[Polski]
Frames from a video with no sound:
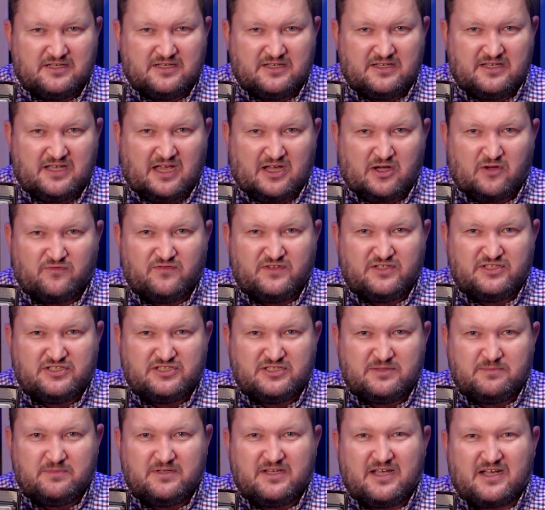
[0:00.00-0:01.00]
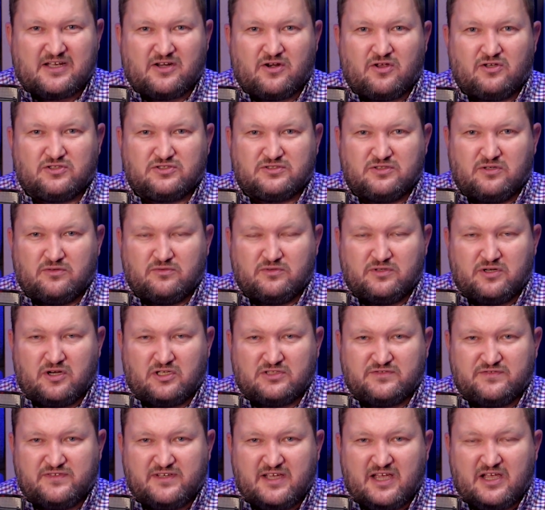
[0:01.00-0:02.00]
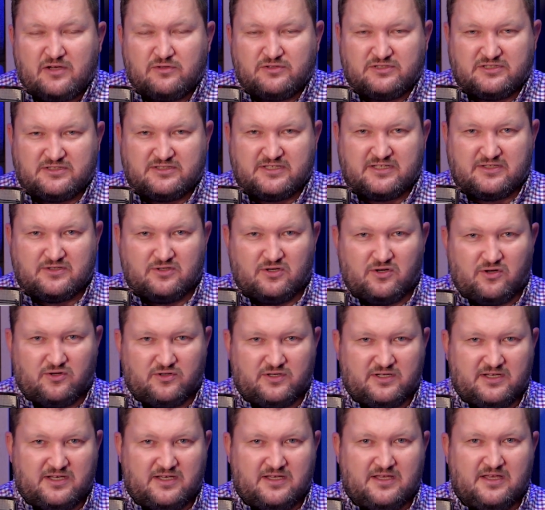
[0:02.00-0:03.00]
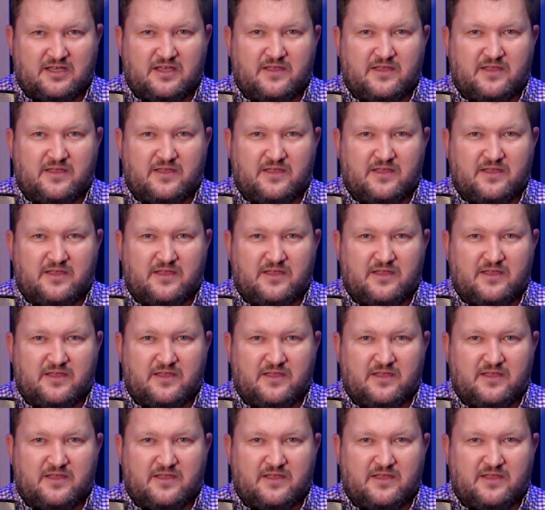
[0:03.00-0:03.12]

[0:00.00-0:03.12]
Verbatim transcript: jak widzimy, jak rosną i rozwijają się technologie,